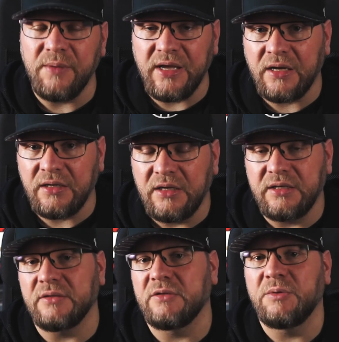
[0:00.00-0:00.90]
mega,
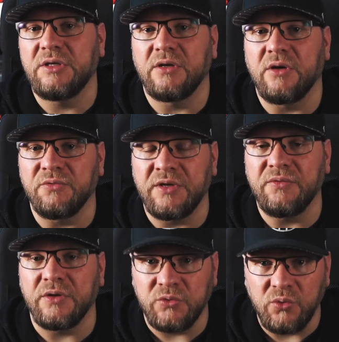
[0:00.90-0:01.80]
dass ihr mich auf jeden
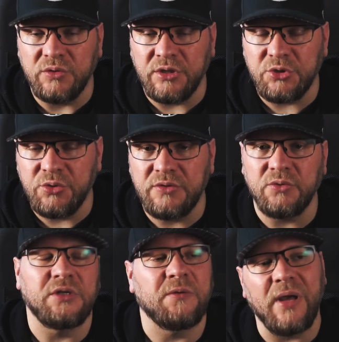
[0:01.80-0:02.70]
Fall so
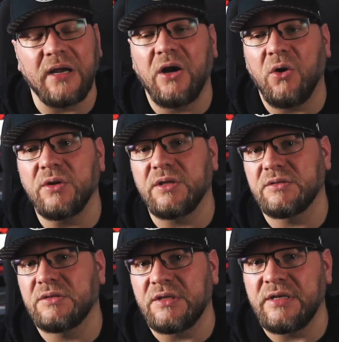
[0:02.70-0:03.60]
unterstützt und ich merke auch,
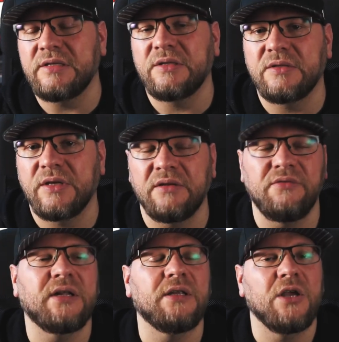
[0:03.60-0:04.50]
dass es in letzter Zeit
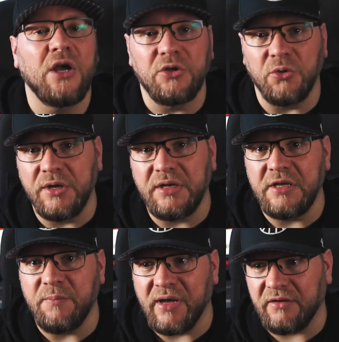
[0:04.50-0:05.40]
wirklich
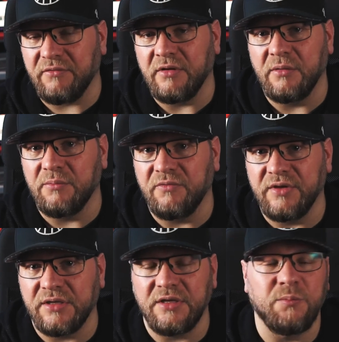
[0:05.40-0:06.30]
deutlich mehr äh,
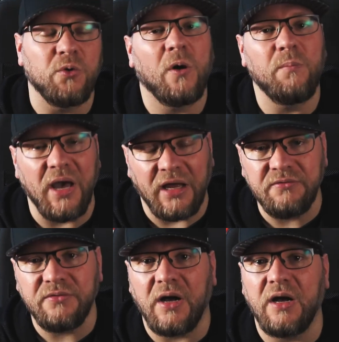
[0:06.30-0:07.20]
wird. Ich bekomme mehr
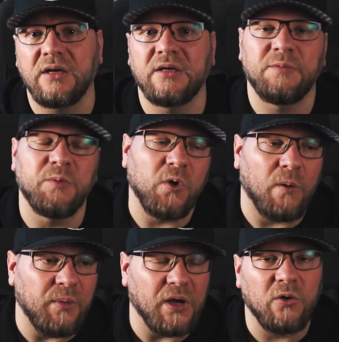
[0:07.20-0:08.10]
Anfragen, ich
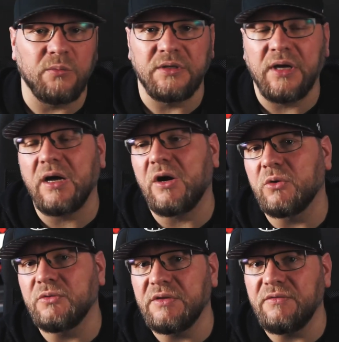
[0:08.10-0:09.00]
bekomme mehr Kommentare
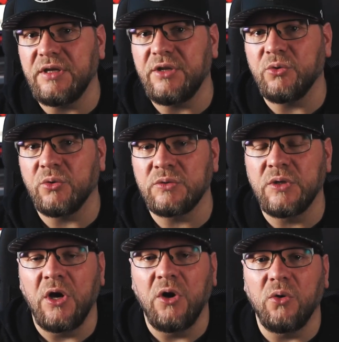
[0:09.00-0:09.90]
auf die
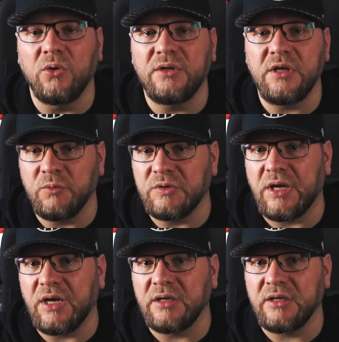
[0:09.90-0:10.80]
Videos und ich muss
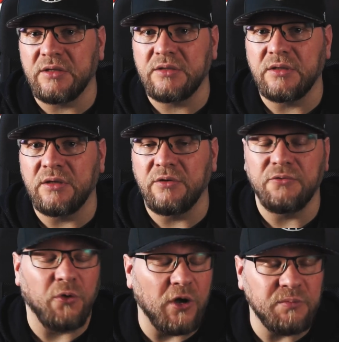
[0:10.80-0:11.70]
sagen, das äh,
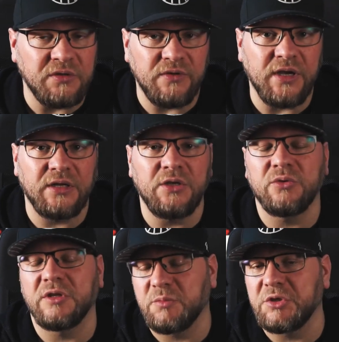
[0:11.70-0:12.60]
freut mich wirklich
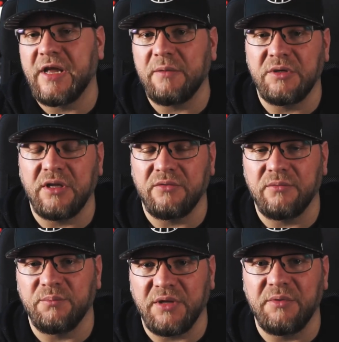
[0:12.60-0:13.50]
und das bestärkt mich dann,
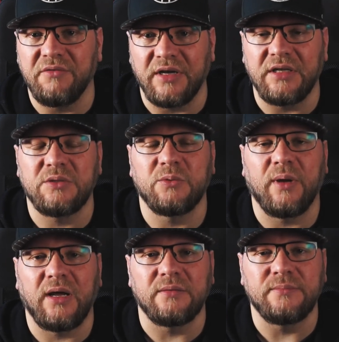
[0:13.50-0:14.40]
damit
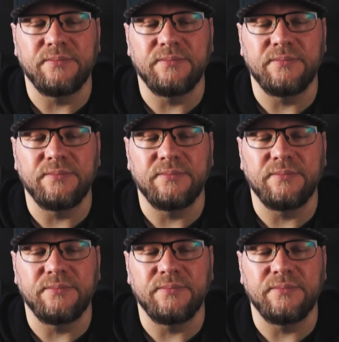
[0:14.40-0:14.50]
weiterzumachen.